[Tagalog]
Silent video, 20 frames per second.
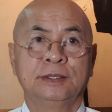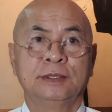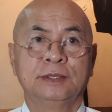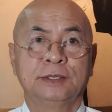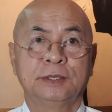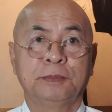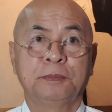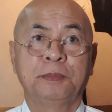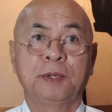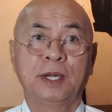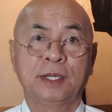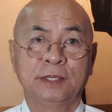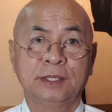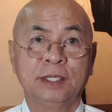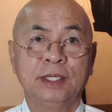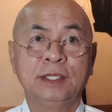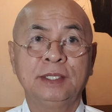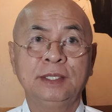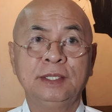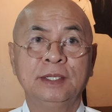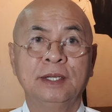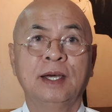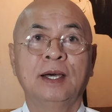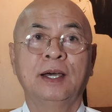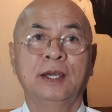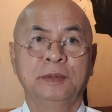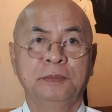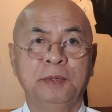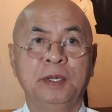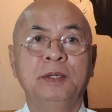Si Father
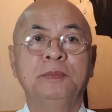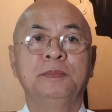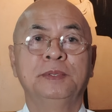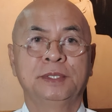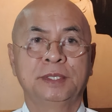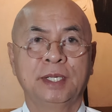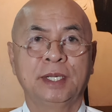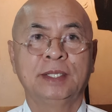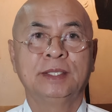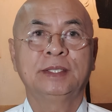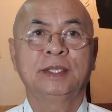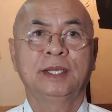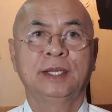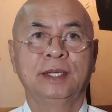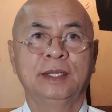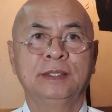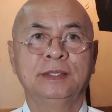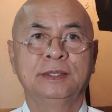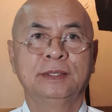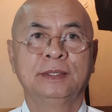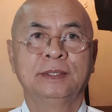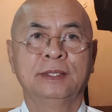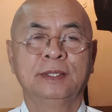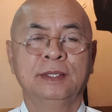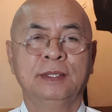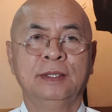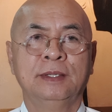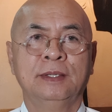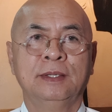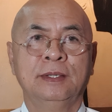Jaime Vicente.
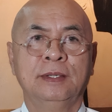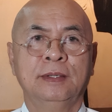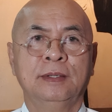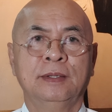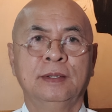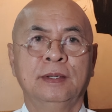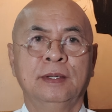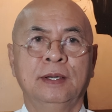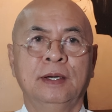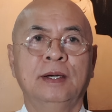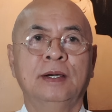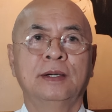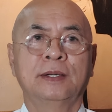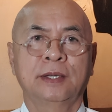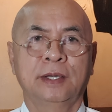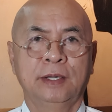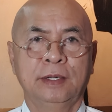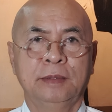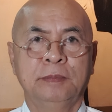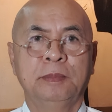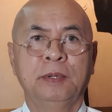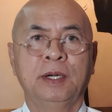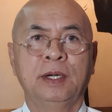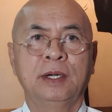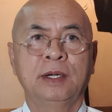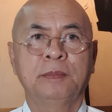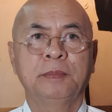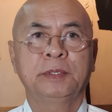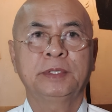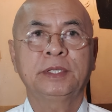Okay,
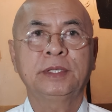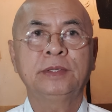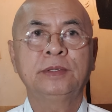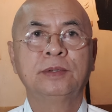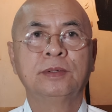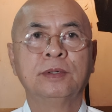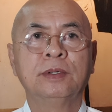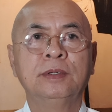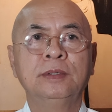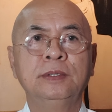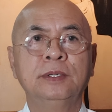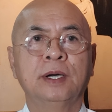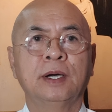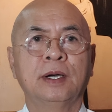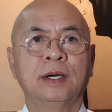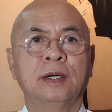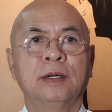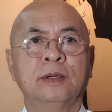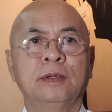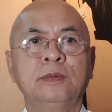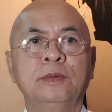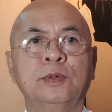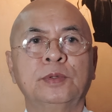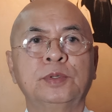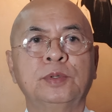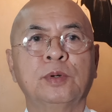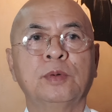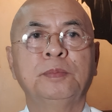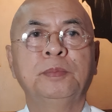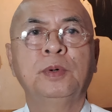mga kapatid ko, uh,
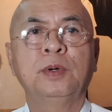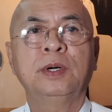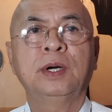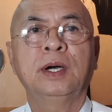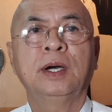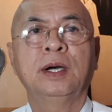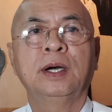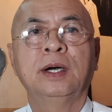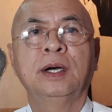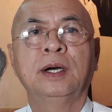gusto ko nga